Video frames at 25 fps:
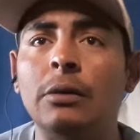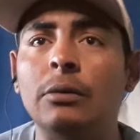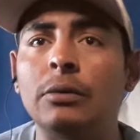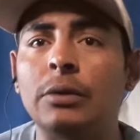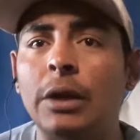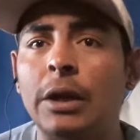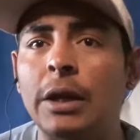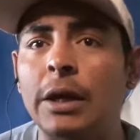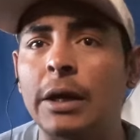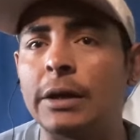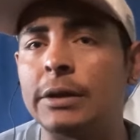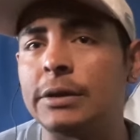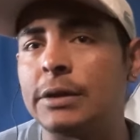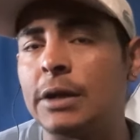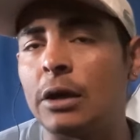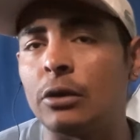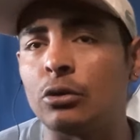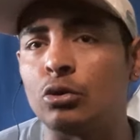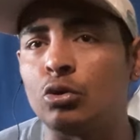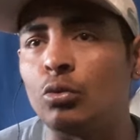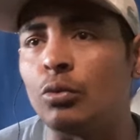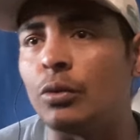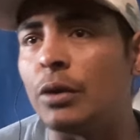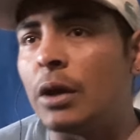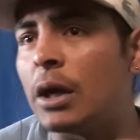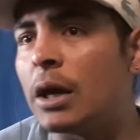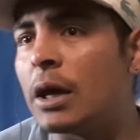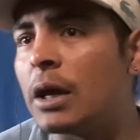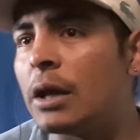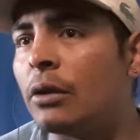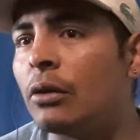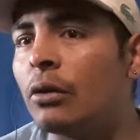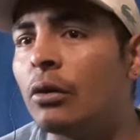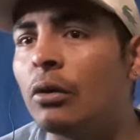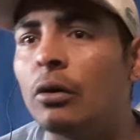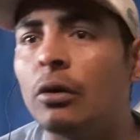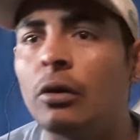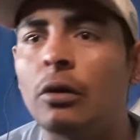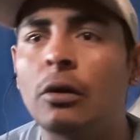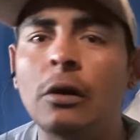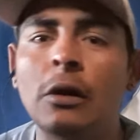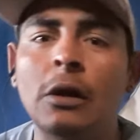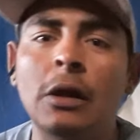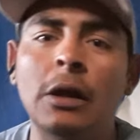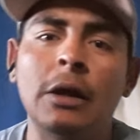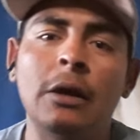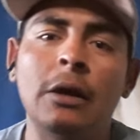les gustaría que siga subiendo